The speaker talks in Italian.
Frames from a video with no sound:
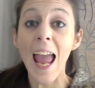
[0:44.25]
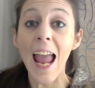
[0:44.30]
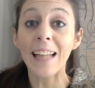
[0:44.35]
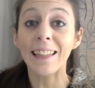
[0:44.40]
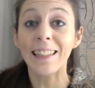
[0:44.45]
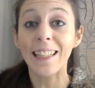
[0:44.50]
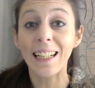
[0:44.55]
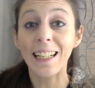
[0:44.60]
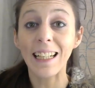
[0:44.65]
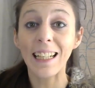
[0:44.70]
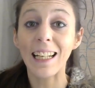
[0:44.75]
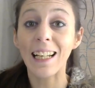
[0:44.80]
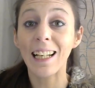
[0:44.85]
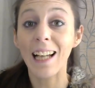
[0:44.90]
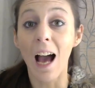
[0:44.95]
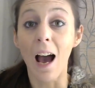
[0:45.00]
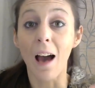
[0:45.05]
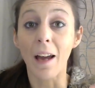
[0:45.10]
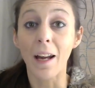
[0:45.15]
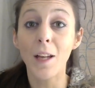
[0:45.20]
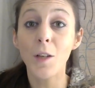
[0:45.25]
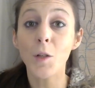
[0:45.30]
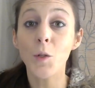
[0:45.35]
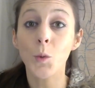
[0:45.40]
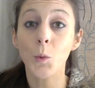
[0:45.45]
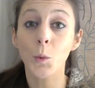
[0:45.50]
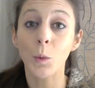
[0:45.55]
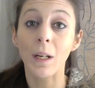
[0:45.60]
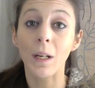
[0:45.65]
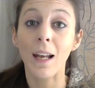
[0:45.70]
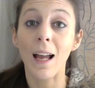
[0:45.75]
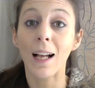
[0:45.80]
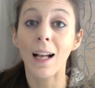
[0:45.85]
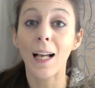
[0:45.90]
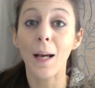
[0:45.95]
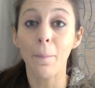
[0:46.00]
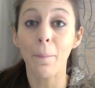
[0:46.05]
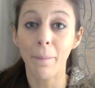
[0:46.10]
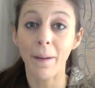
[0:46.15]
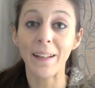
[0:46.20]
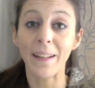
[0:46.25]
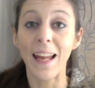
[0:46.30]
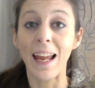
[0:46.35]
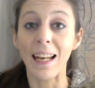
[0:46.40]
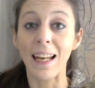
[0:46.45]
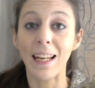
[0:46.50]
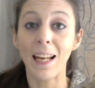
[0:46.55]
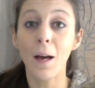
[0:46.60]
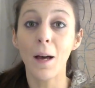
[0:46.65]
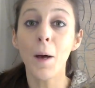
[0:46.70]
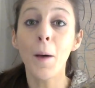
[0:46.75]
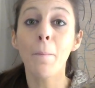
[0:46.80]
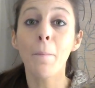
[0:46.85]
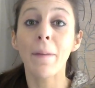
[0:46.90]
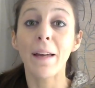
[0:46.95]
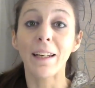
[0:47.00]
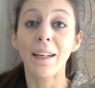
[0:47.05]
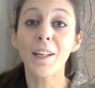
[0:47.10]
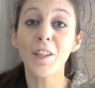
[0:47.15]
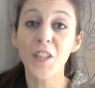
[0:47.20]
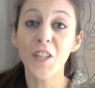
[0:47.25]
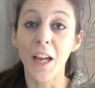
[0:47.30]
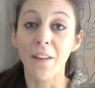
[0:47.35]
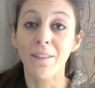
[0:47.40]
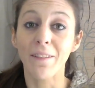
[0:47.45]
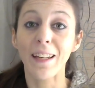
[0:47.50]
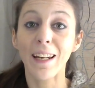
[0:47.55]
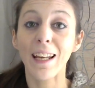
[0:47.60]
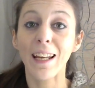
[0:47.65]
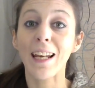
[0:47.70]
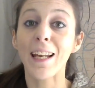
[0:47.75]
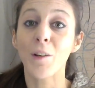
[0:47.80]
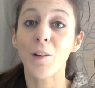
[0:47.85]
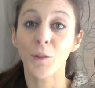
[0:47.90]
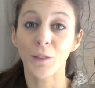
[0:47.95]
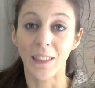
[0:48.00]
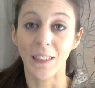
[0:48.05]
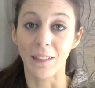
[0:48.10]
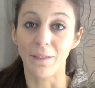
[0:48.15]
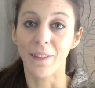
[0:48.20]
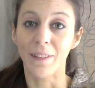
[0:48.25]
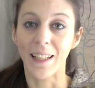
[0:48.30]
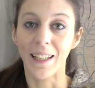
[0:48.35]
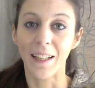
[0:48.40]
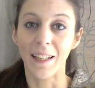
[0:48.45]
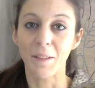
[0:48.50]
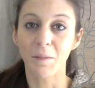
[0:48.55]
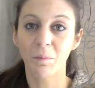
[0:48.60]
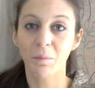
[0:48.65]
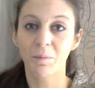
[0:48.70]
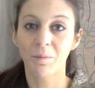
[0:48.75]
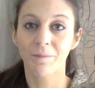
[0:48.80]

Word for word: e di cliccare sulla campanella per ricevere le notifiche.